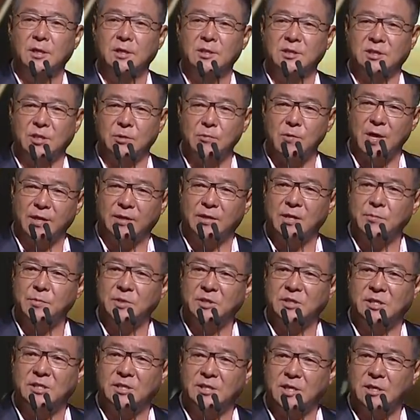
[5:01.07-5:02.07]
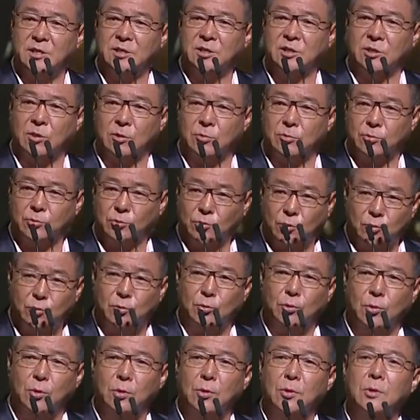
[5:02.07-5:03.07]
今晚他们即将首
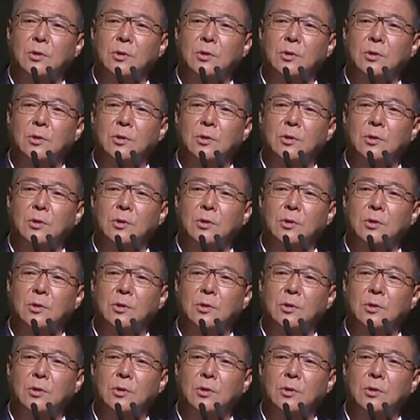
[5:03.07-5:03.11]
度